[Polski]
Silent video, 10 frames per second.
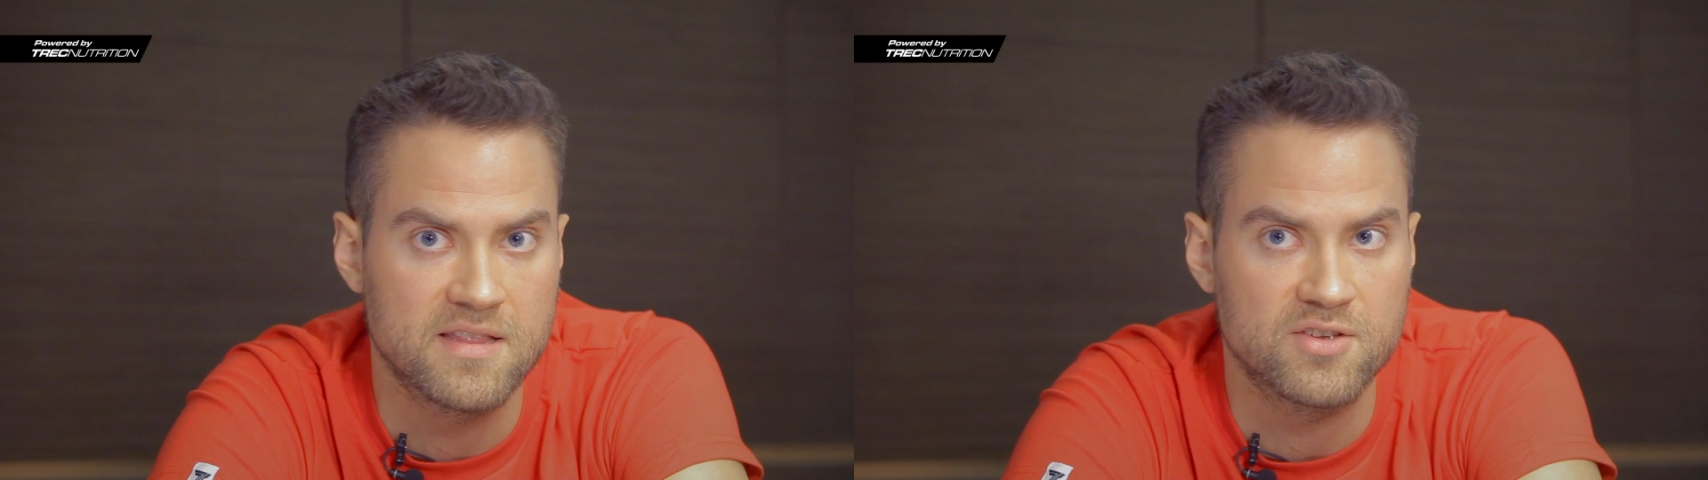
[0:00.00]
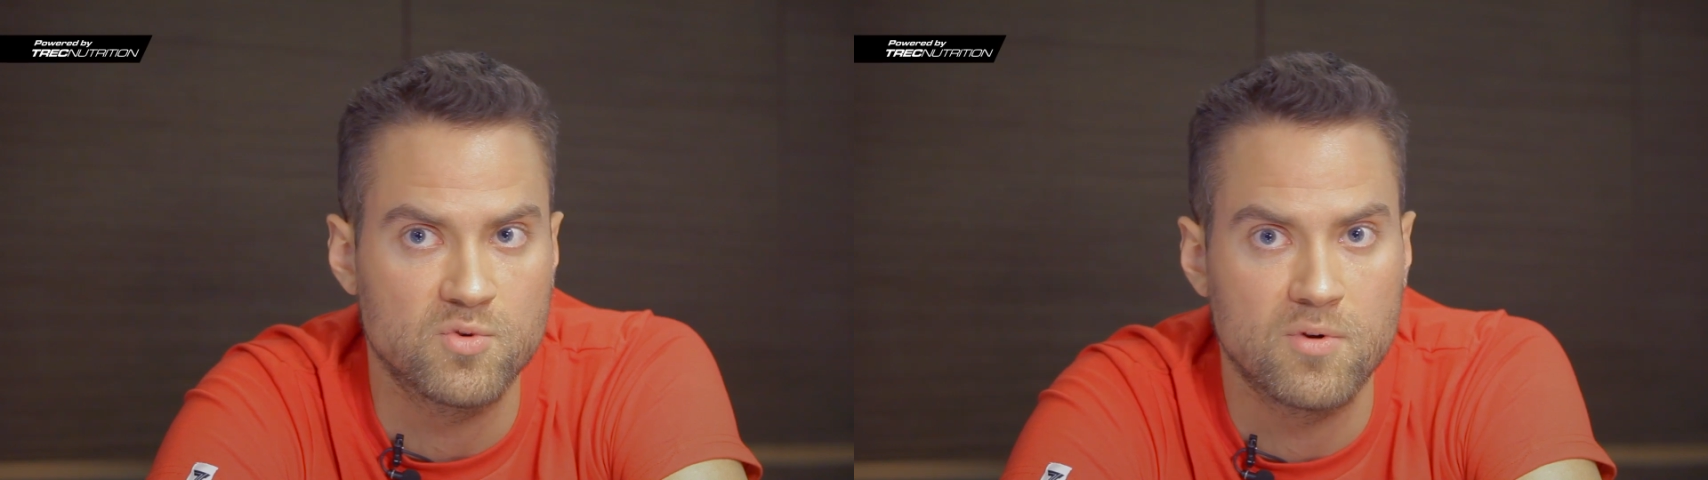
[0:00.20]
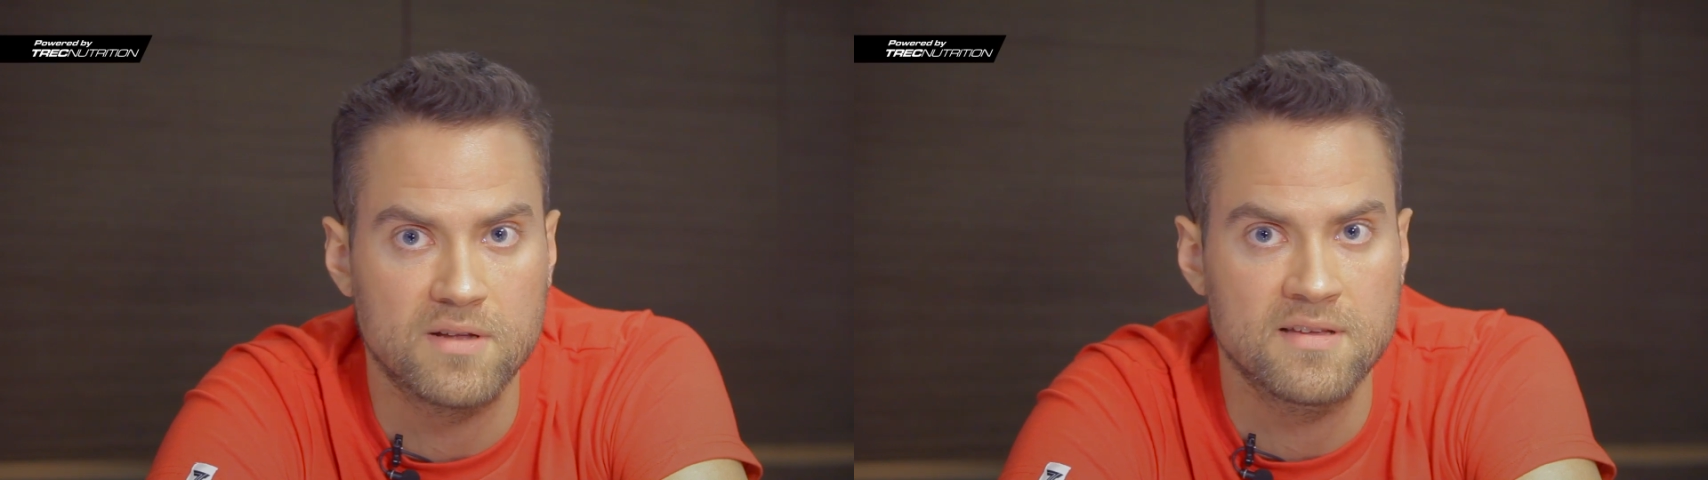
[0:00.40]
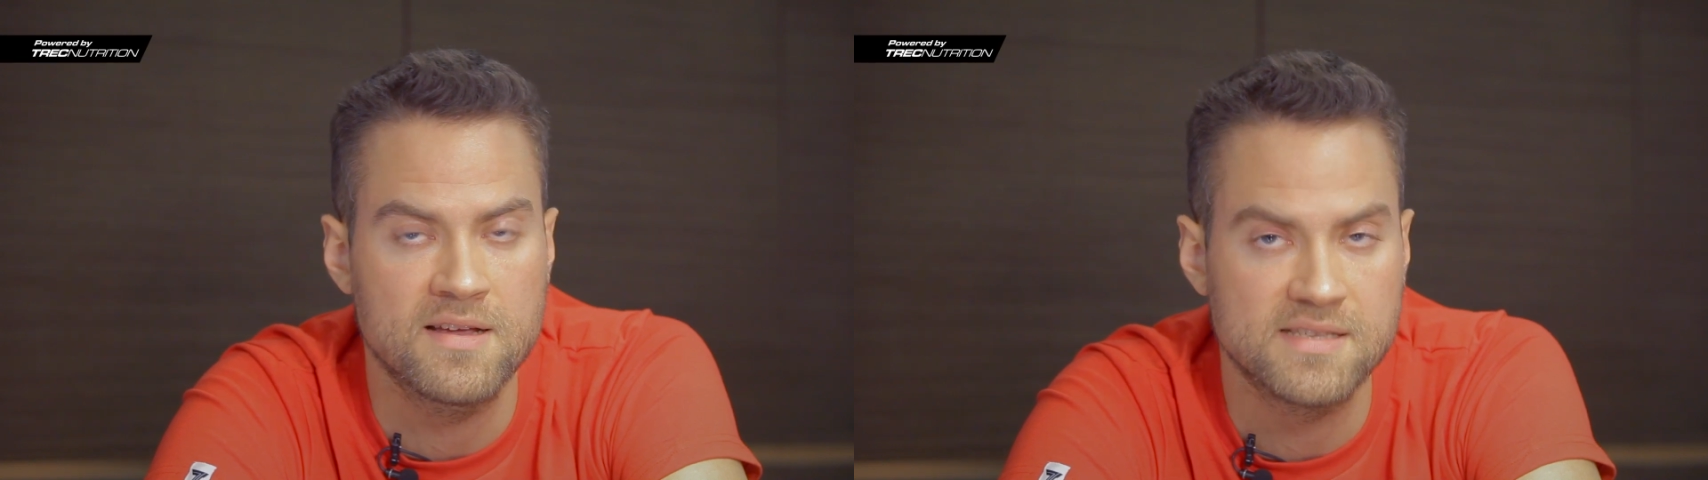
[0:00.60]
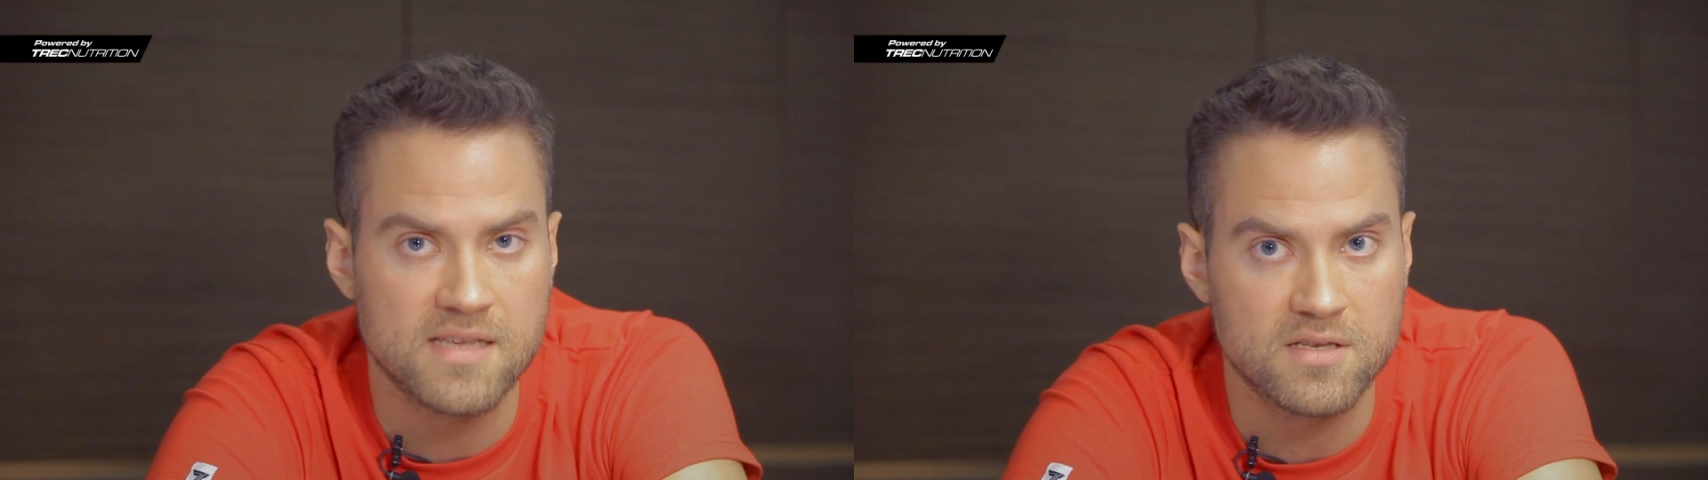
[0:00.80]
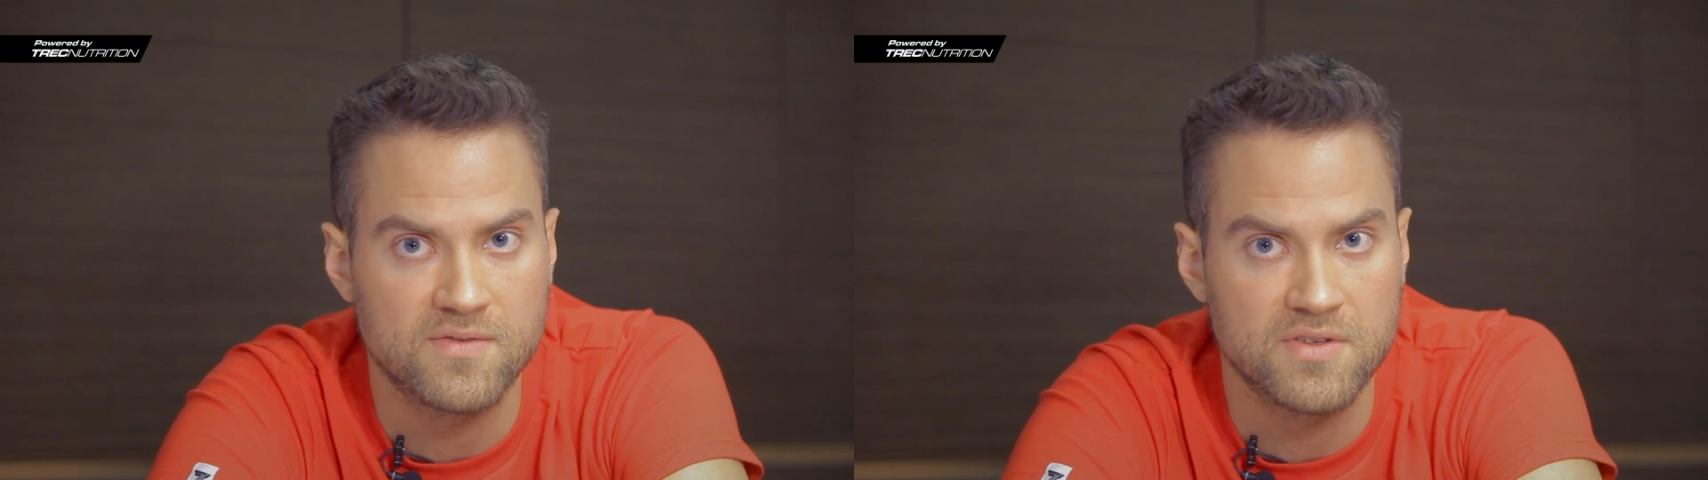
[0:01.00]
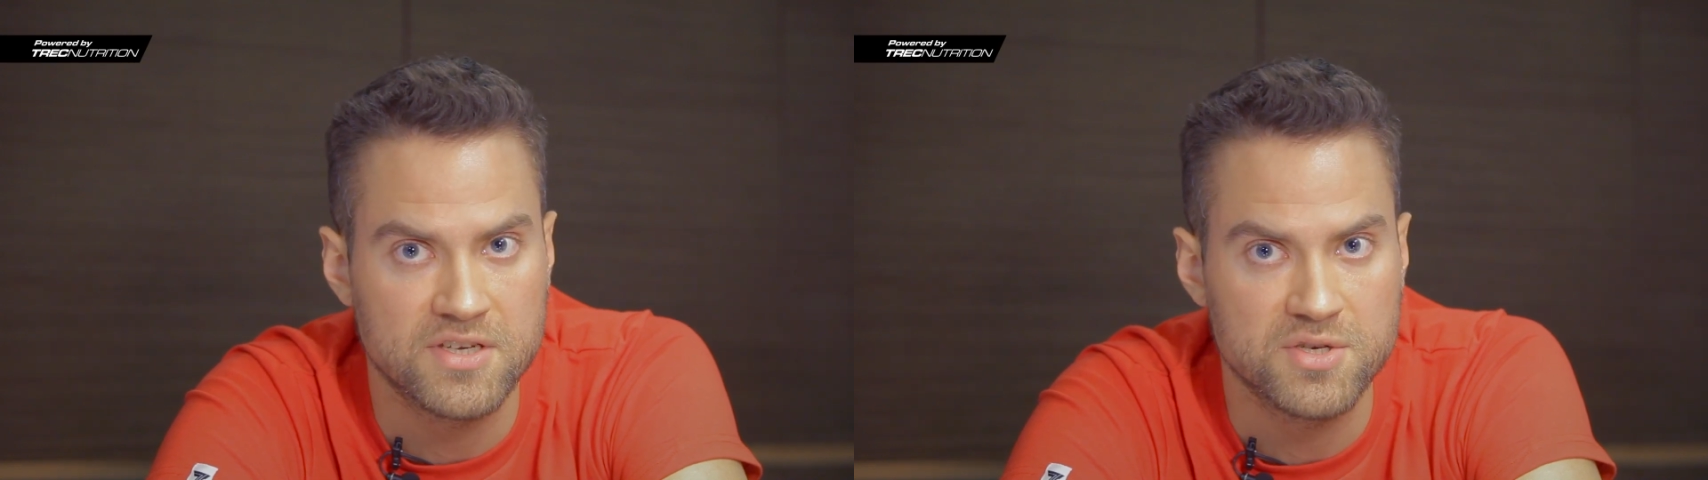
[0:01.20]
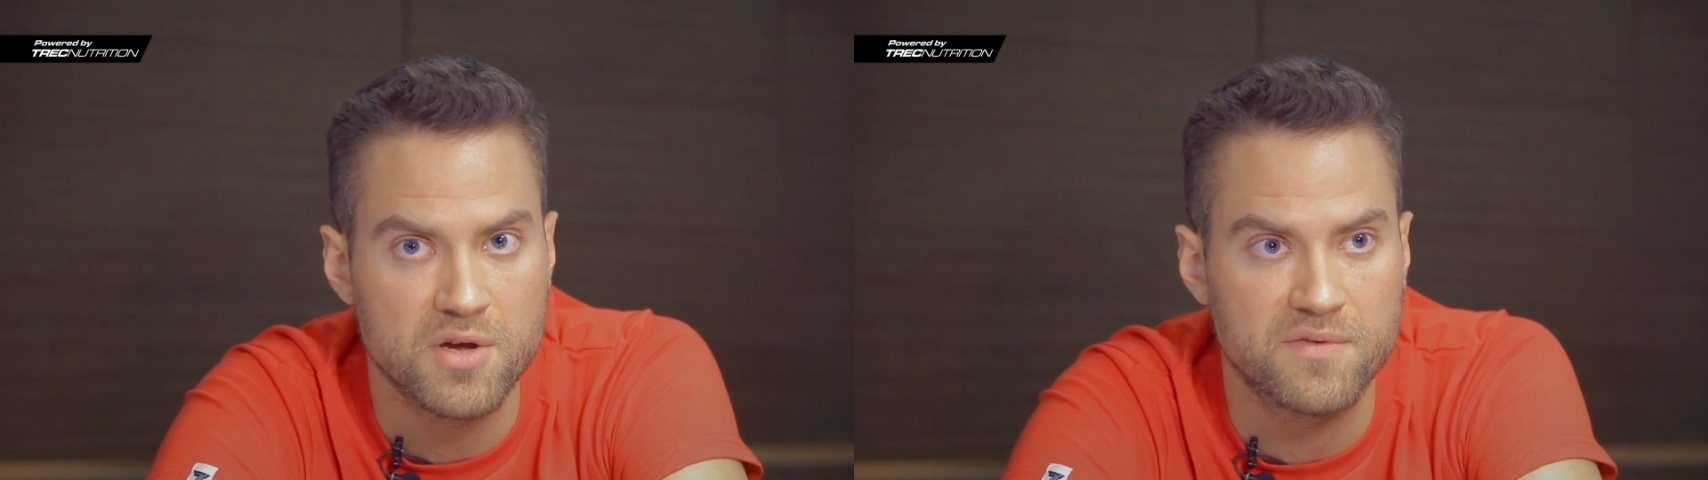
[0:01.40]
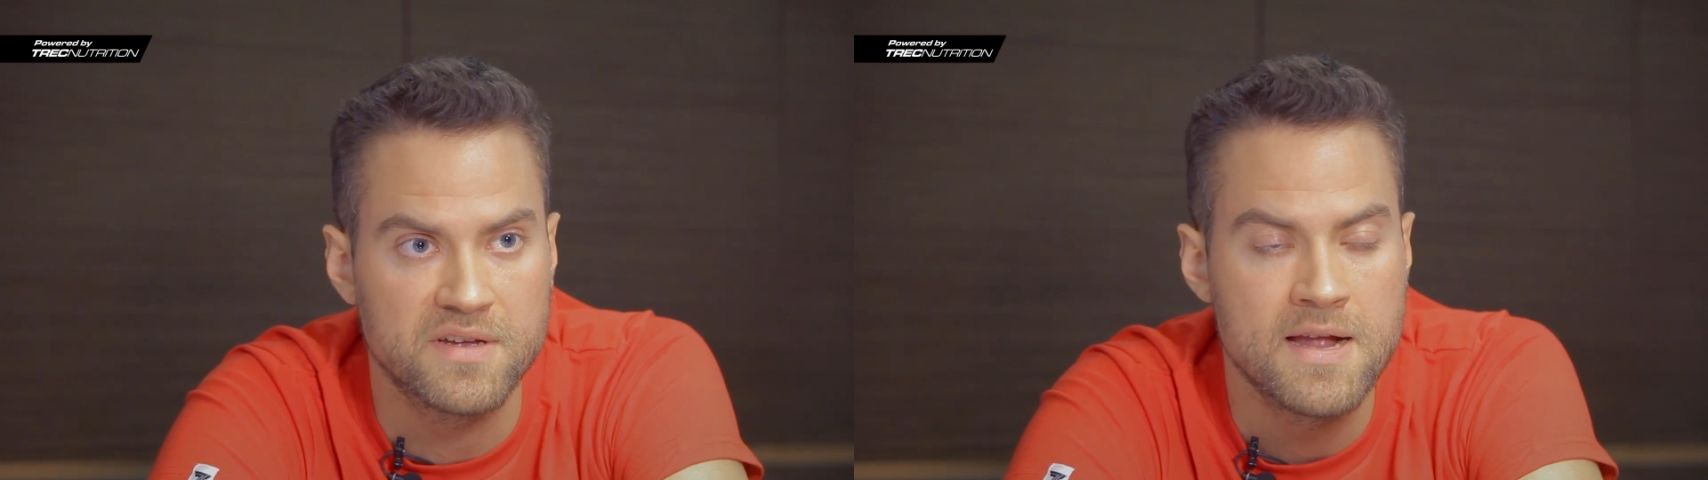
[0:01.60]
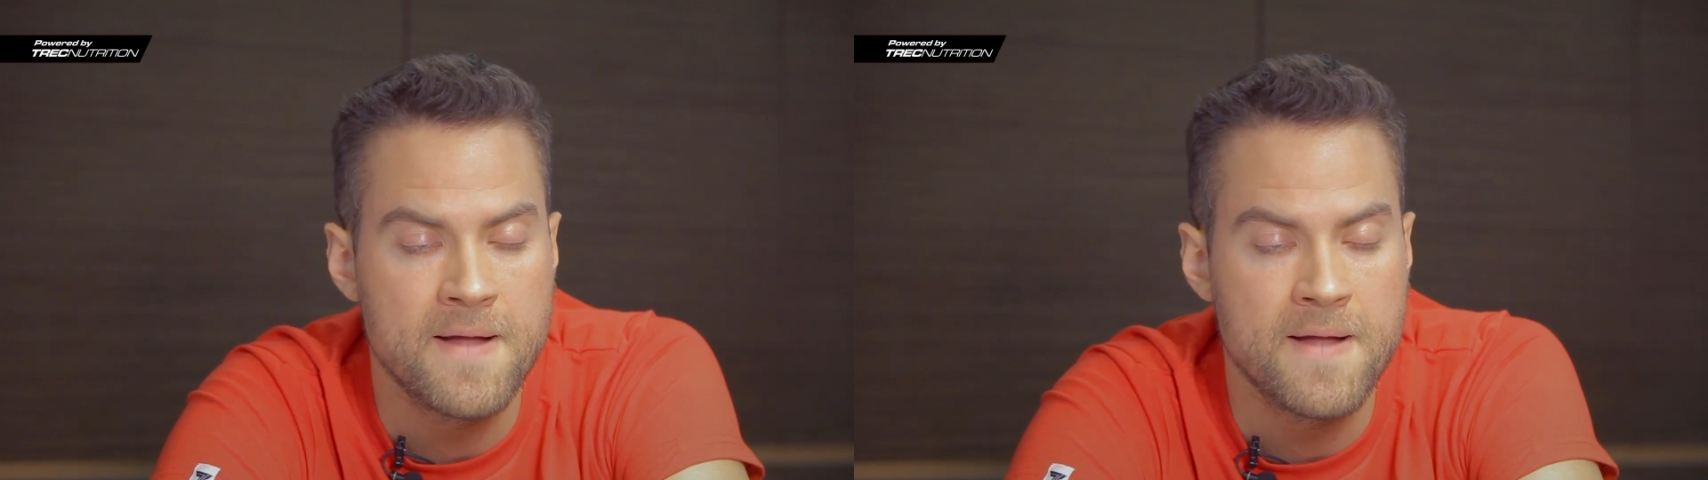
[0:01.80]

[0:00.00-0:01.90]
nasz układ sercowo-naczyniowy.